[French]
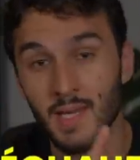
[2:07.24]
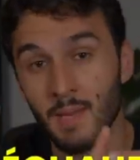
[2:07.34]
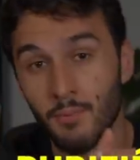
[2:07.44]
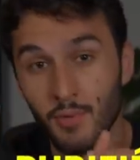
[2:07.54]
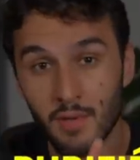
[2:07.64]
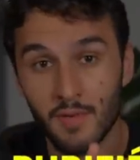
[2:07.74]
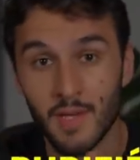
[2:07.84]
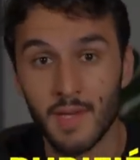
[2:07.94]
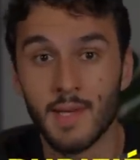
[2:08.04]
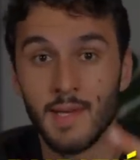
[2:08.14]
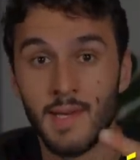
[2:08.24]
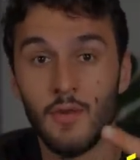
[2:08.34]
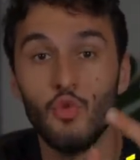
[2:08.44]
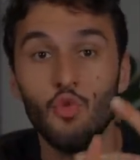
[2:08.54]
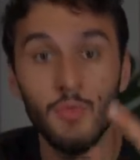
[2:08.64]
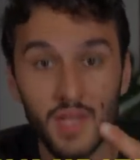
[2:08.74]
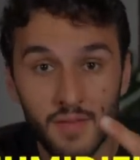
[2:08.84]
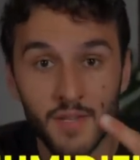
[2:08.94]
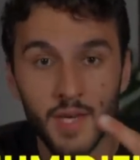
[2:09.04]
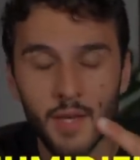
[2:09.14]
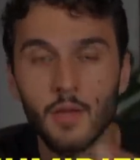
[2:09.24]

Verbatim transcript: il est purifié et il est humidifié,